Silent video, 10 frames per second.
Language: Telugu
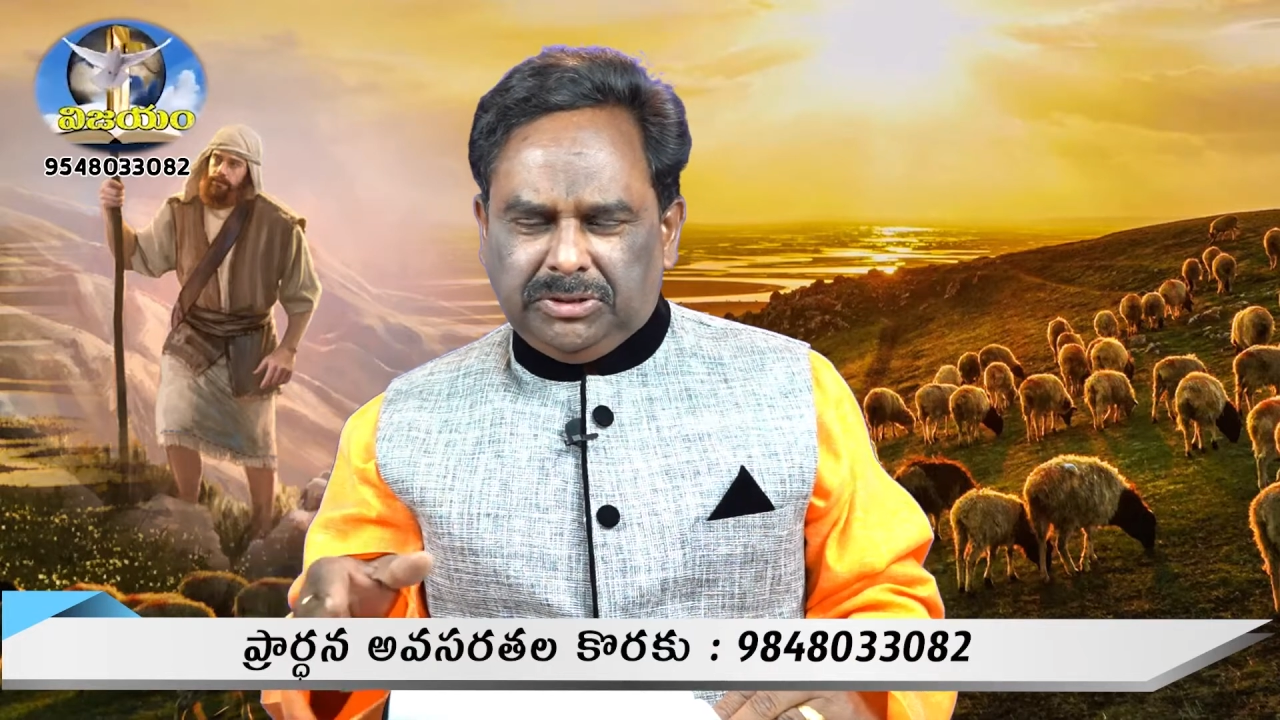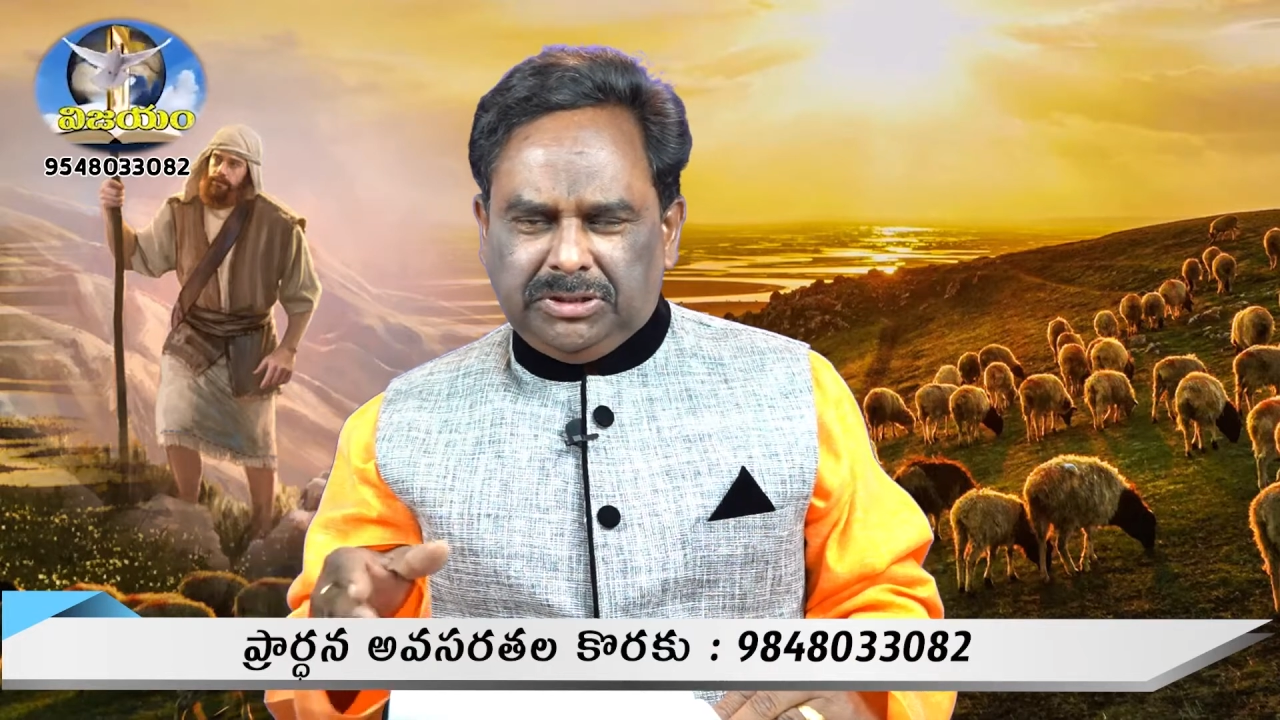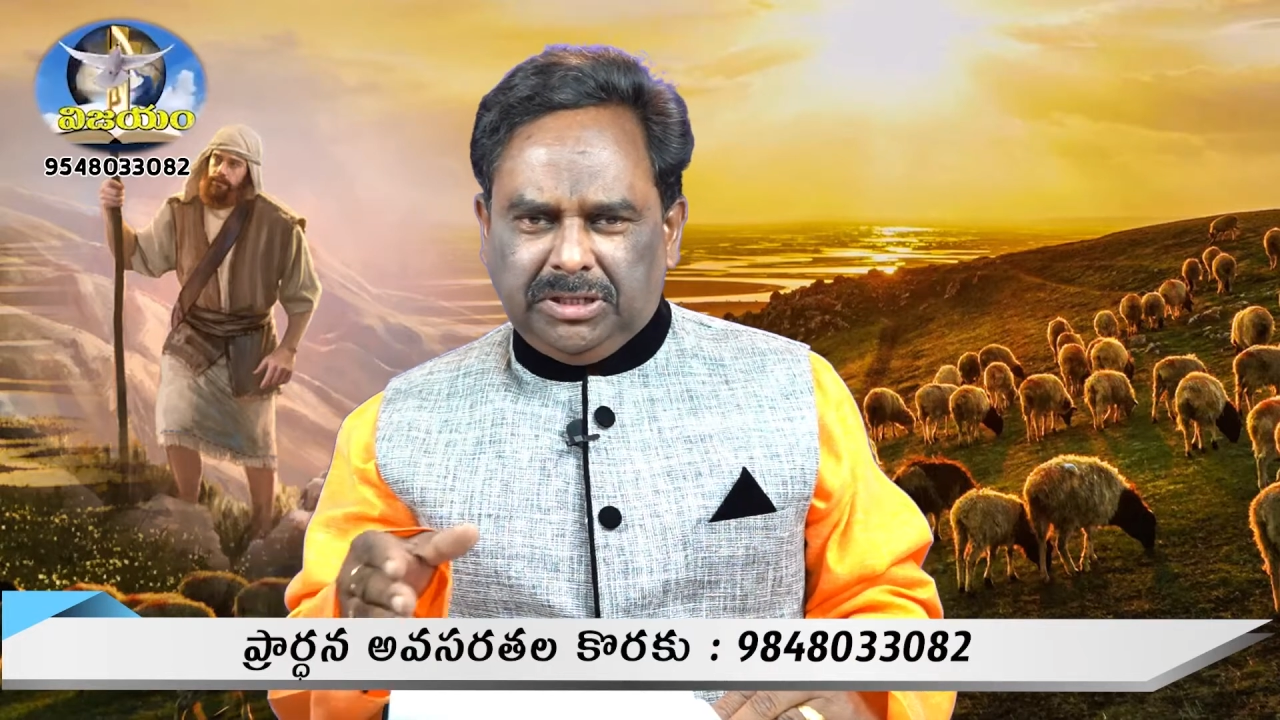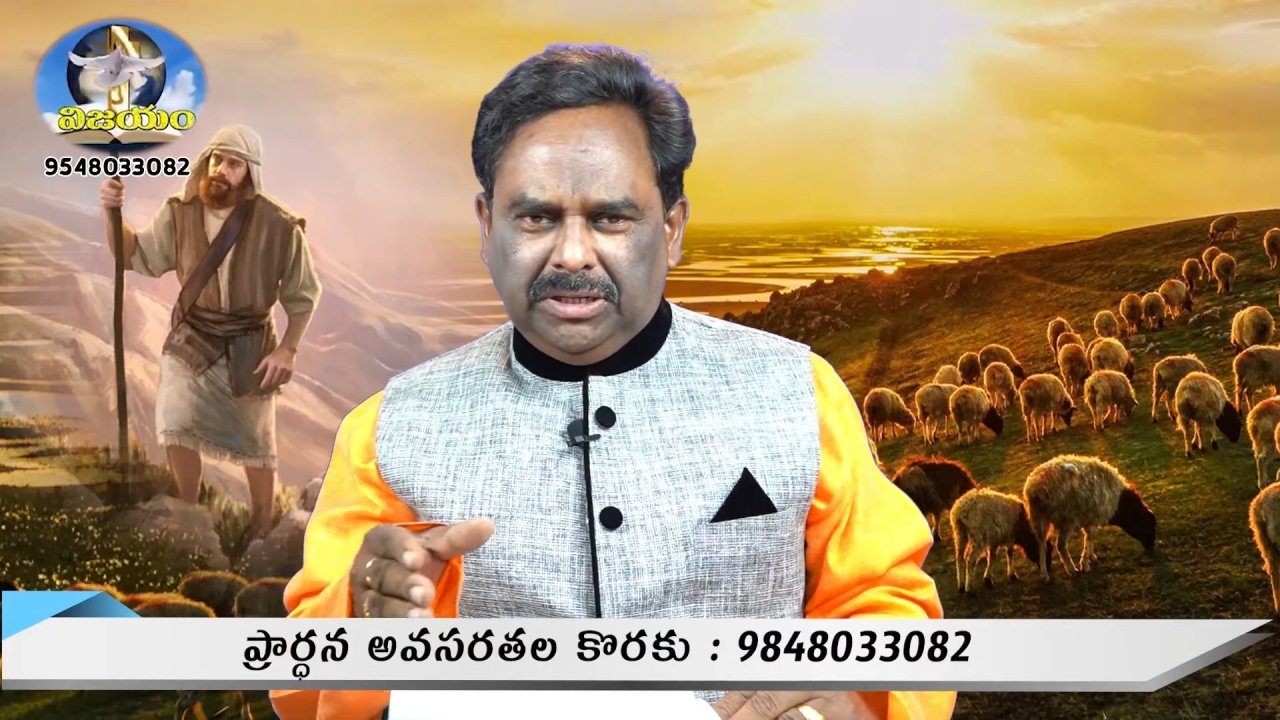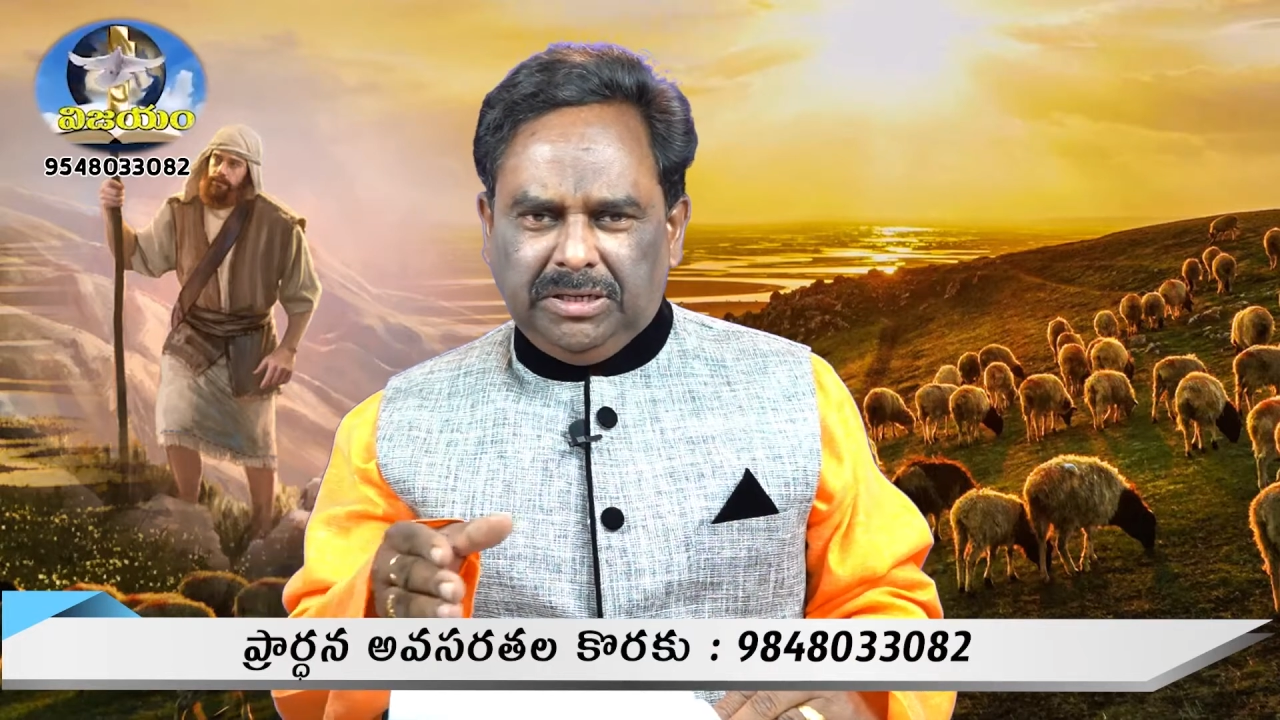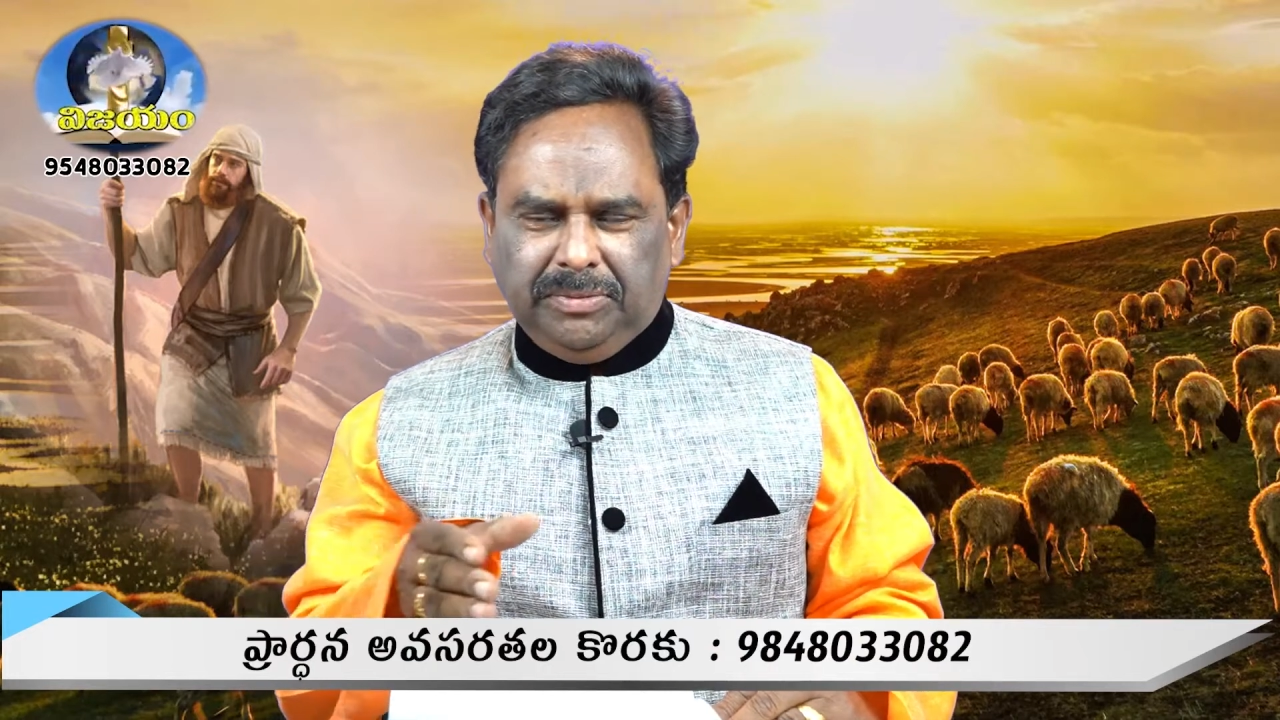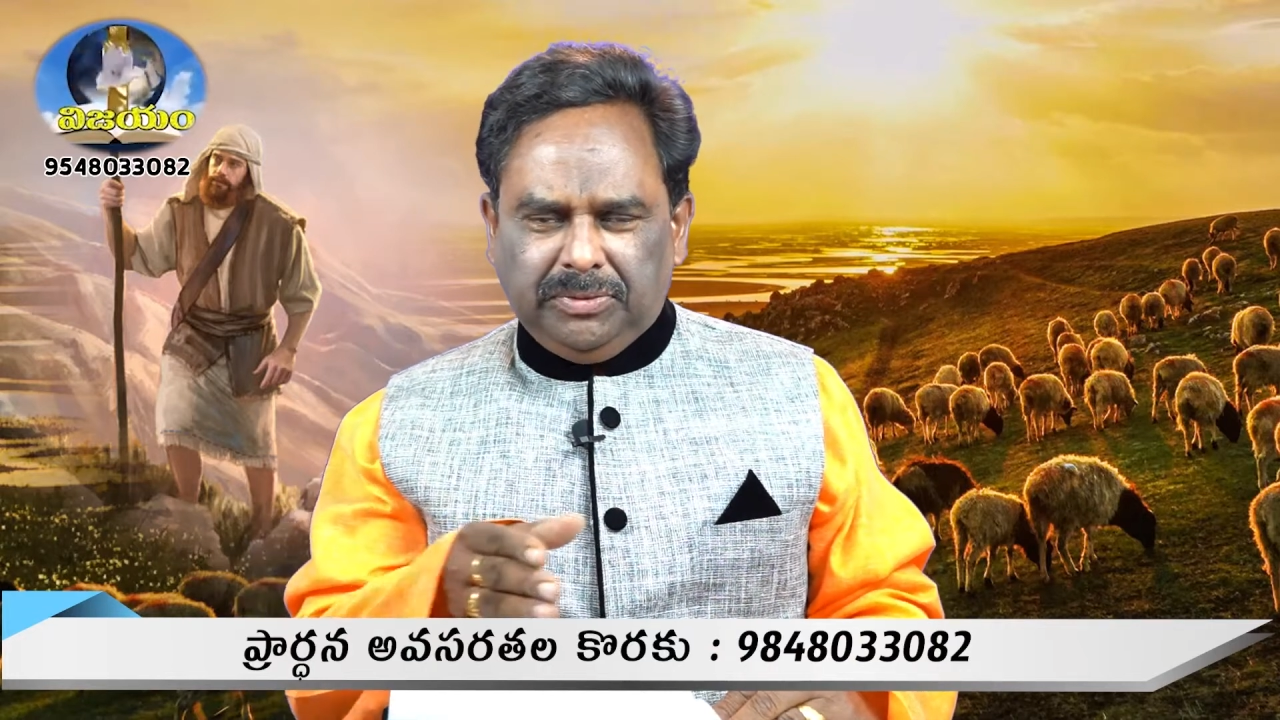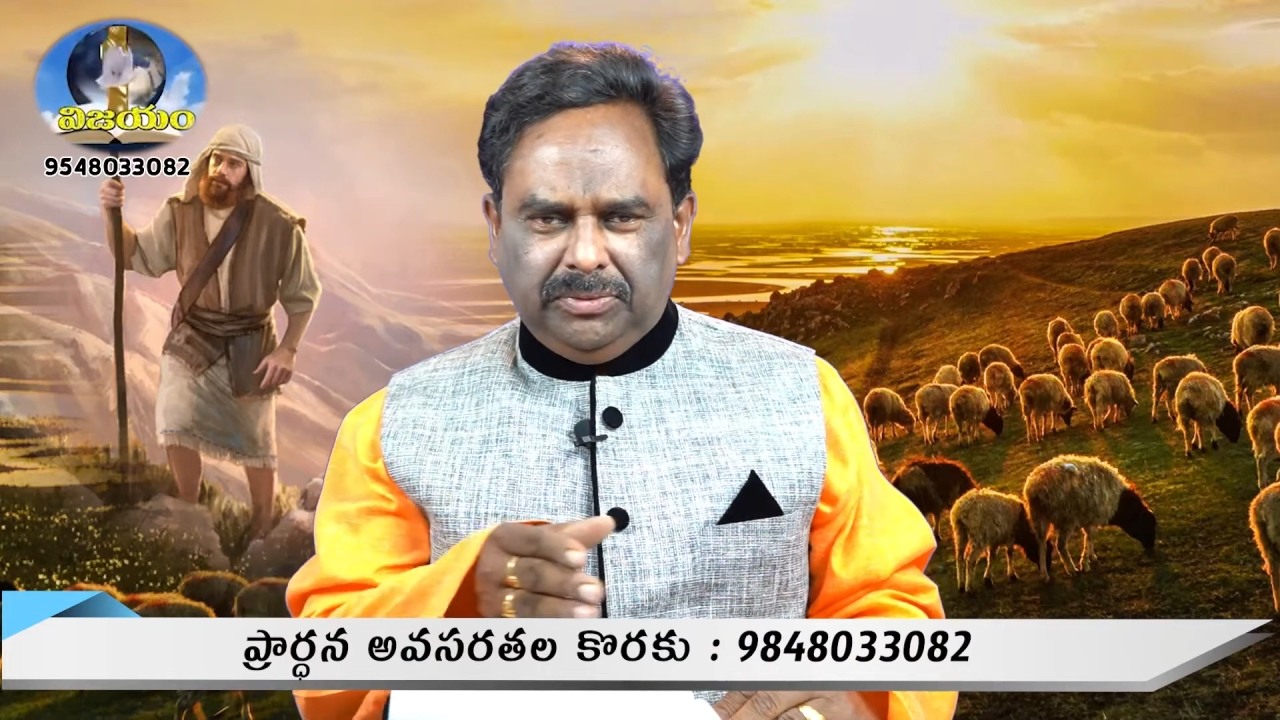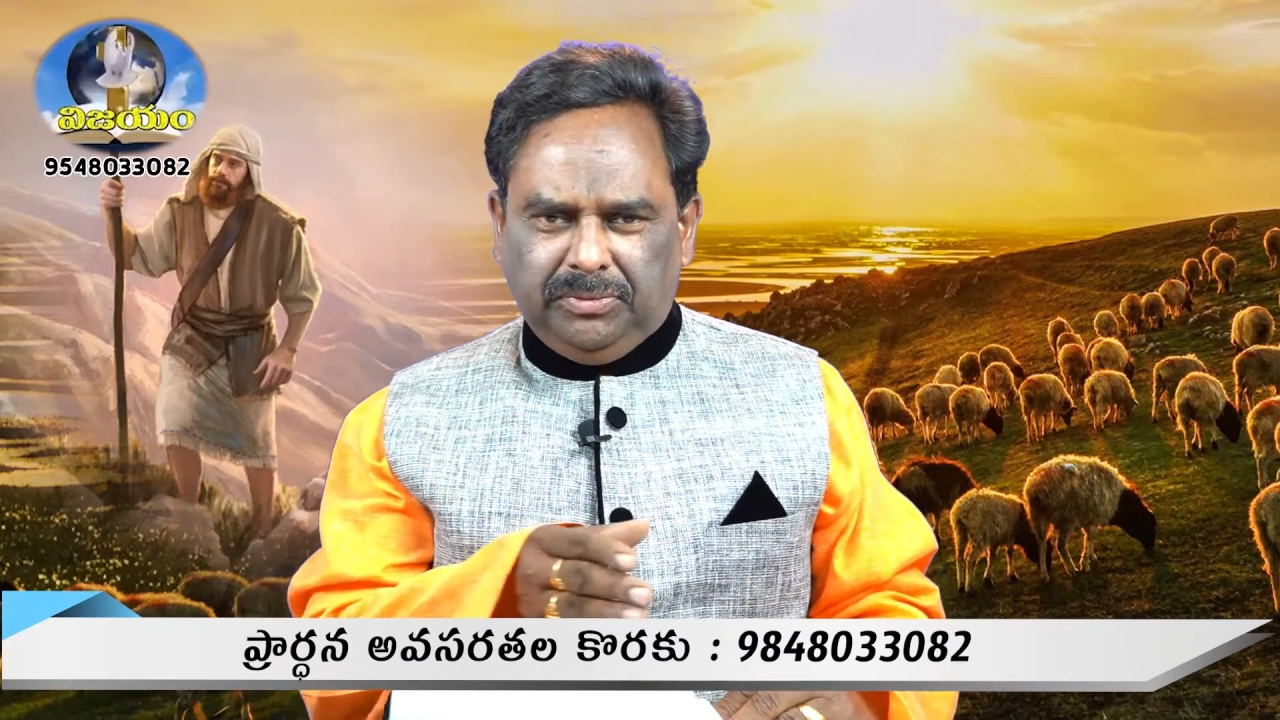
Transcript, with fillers: వచ్చాడని మనం